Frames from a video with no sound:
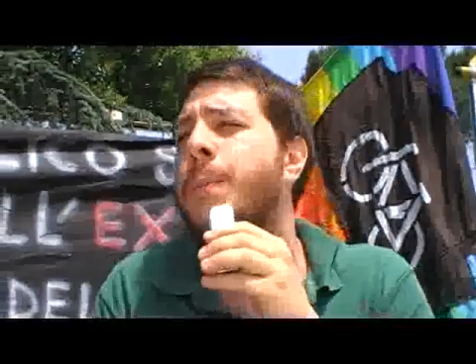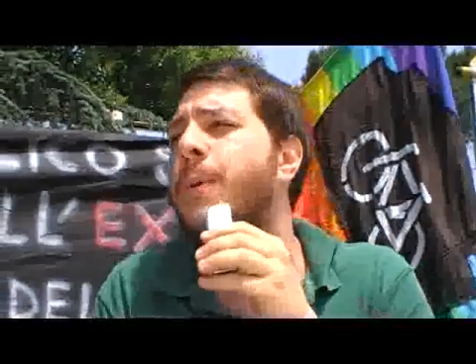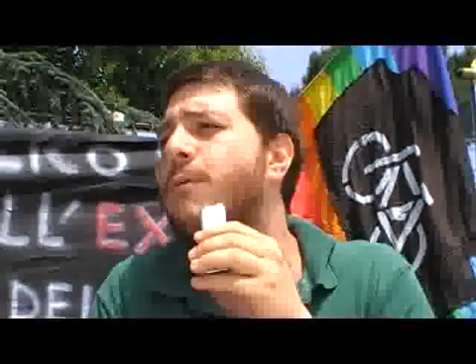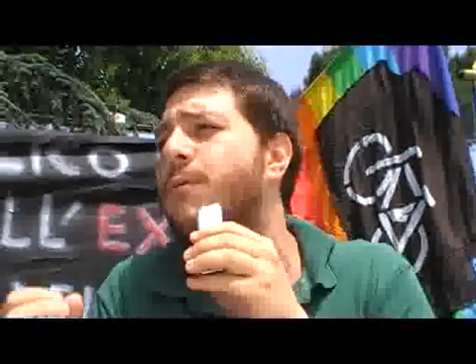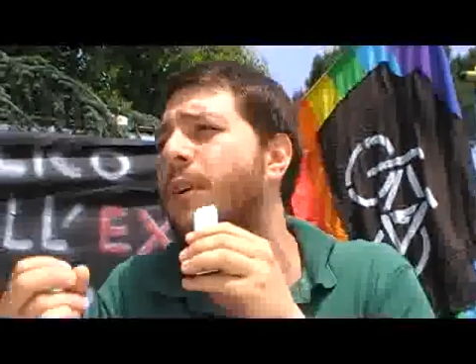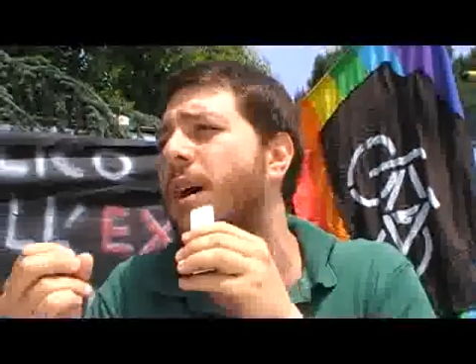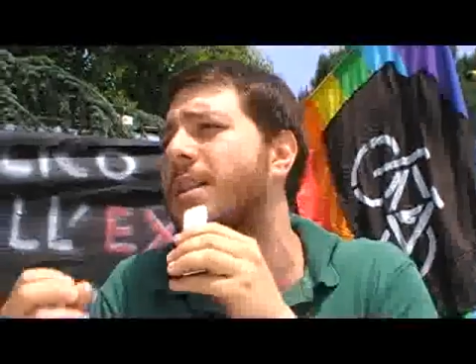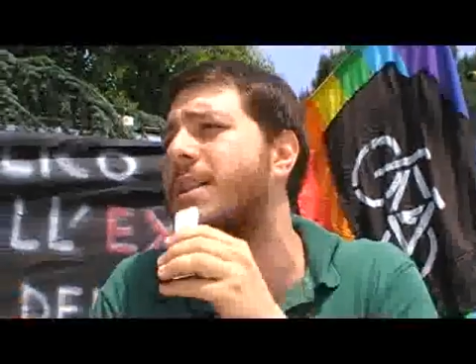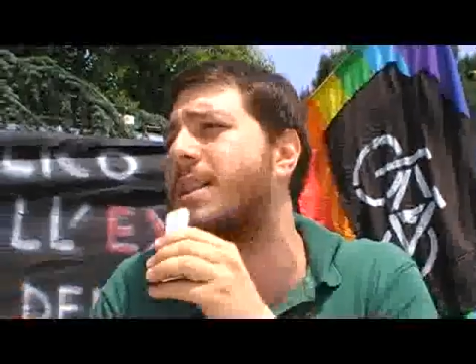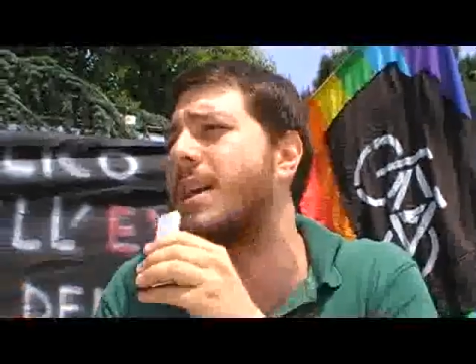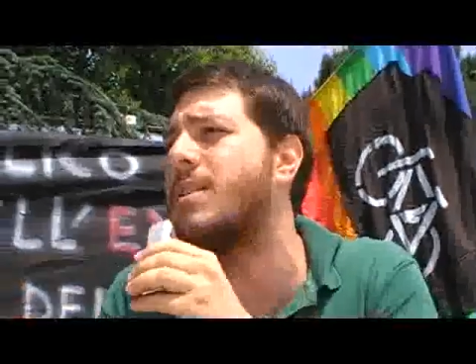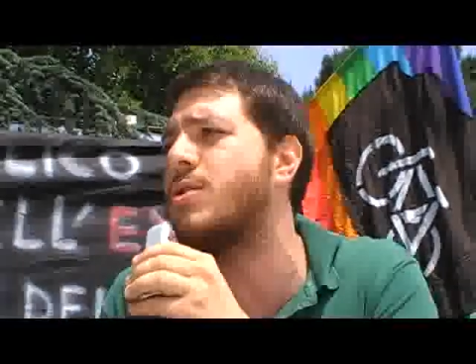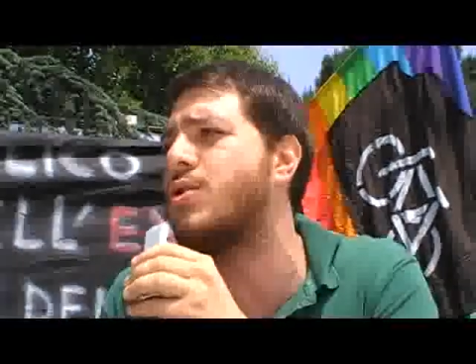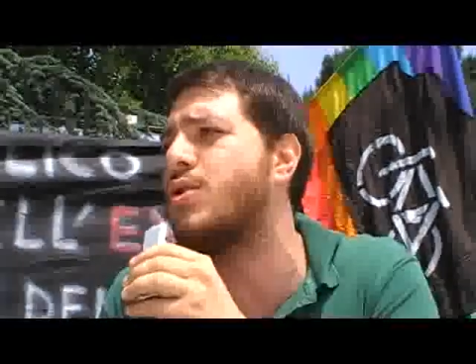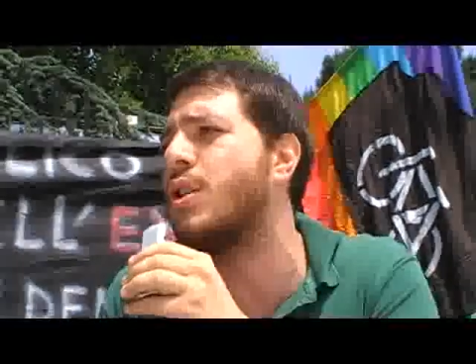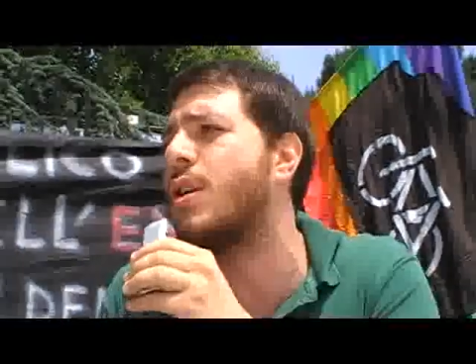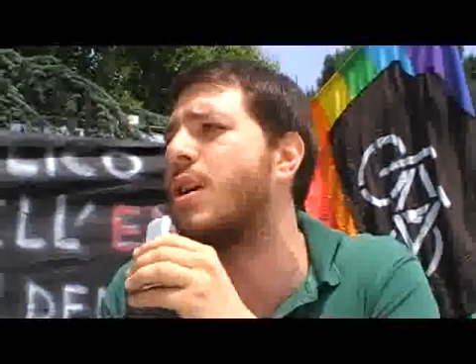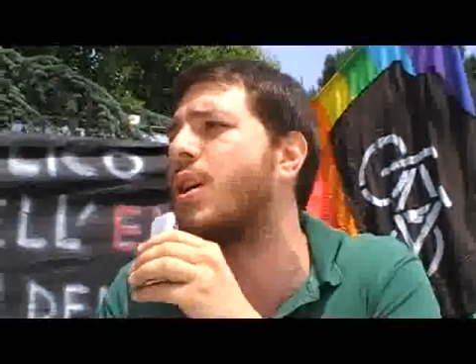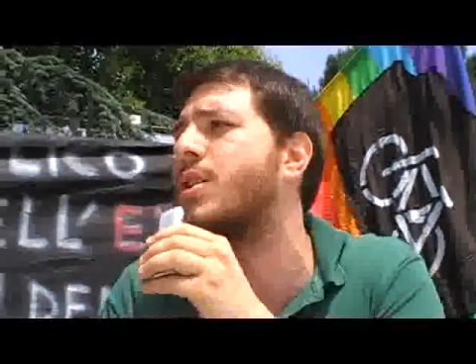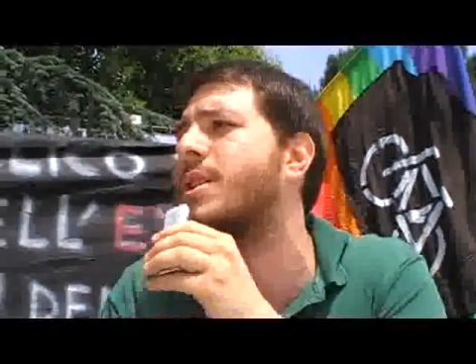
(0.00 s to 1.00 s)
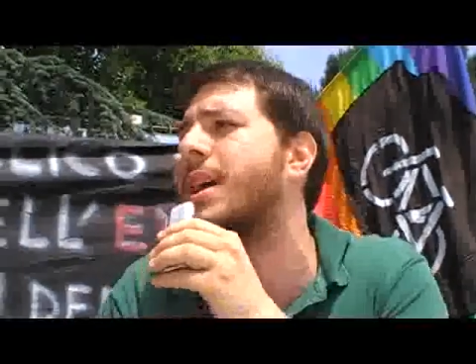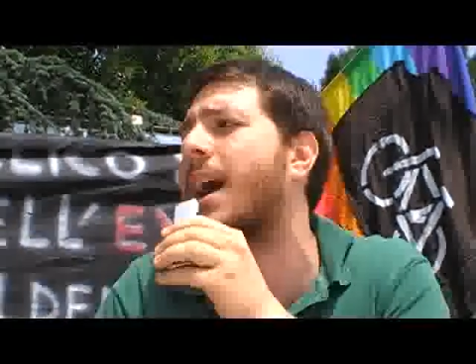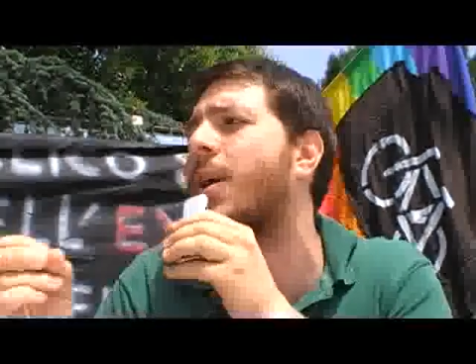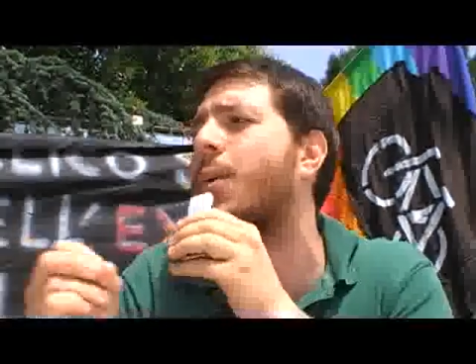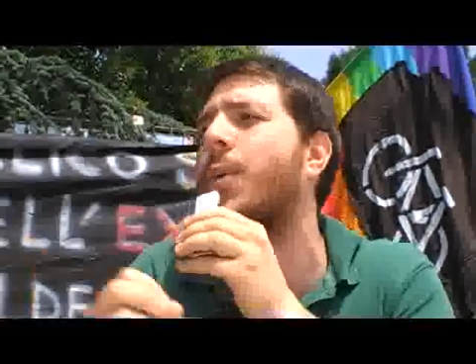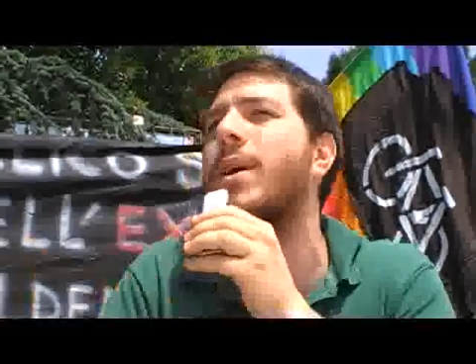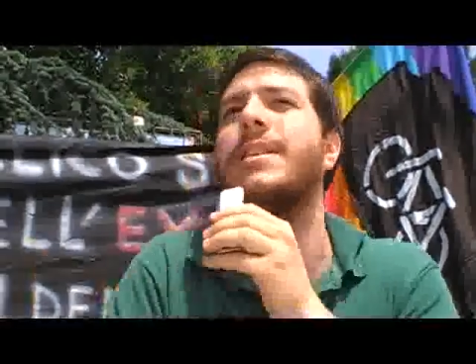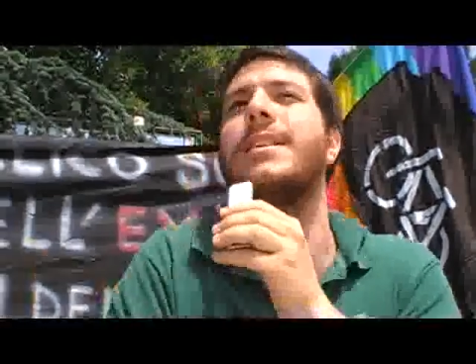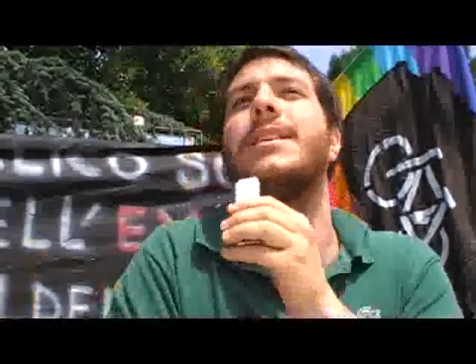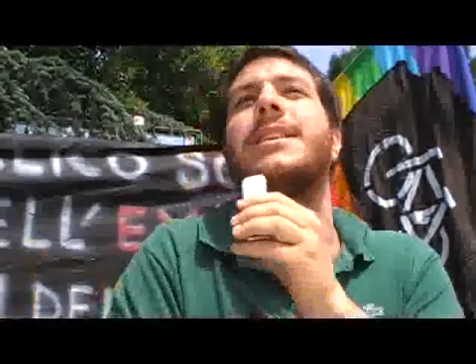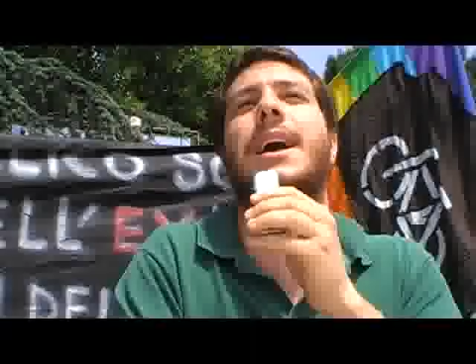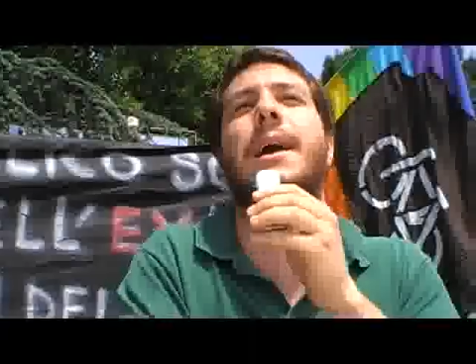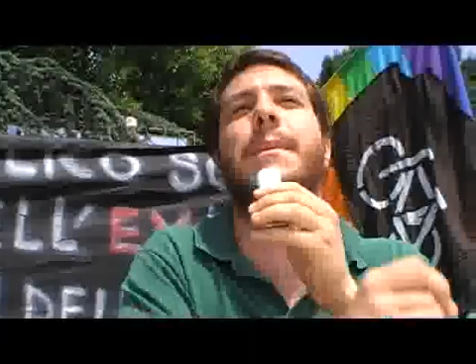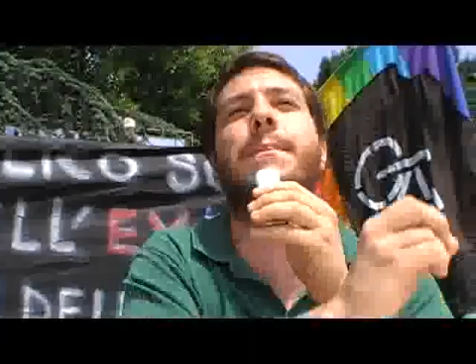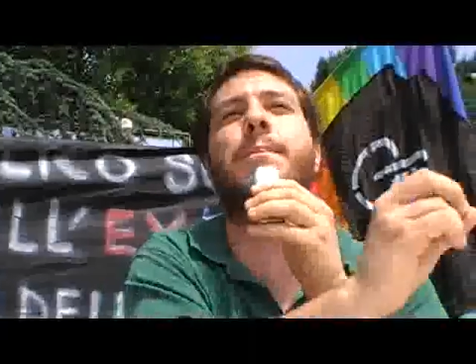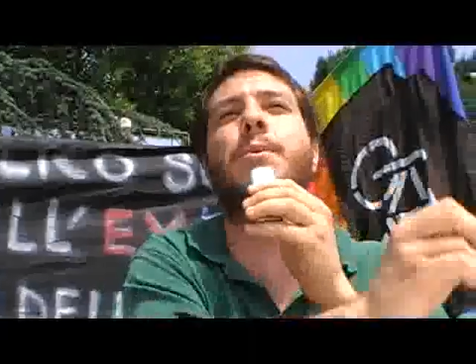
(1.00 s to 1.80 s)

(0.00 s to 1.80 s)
più volte al giorno, tra questi tre